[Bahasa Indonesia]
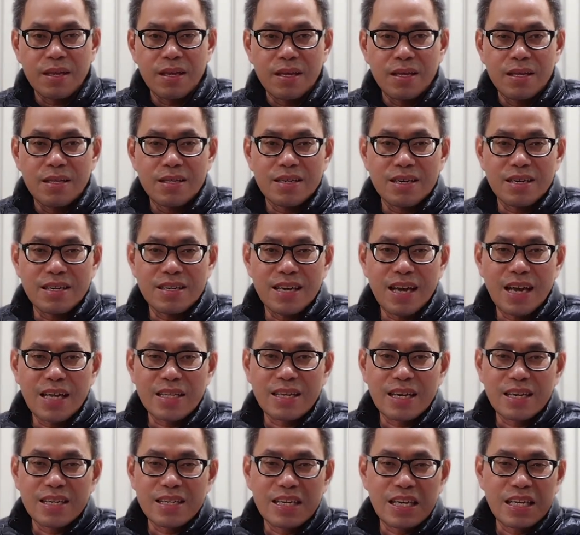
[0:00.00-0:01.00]

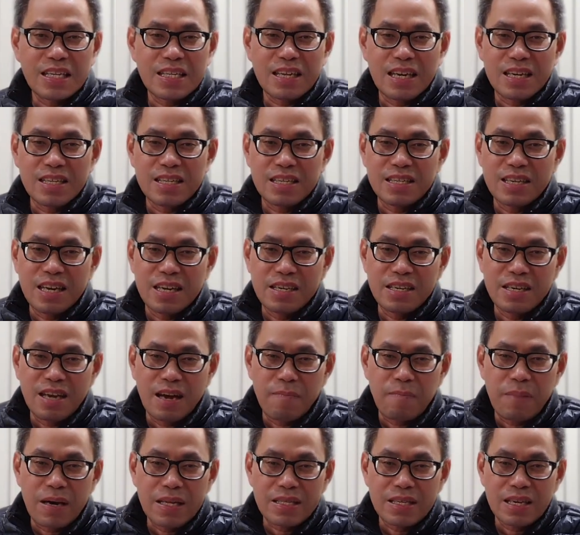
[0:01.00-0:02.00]
ternyata kita tidak
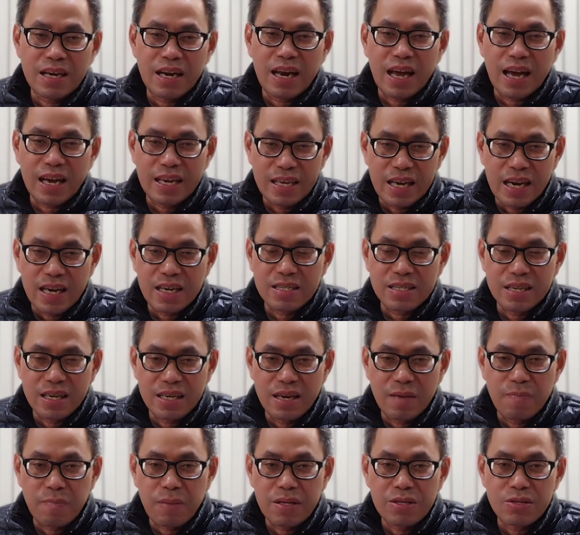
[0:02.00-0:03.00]
didapati layak di
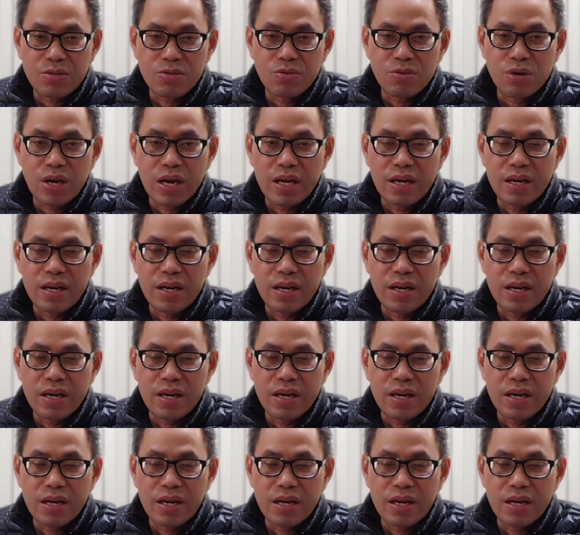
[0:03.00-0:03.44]
hadapan Tuhan.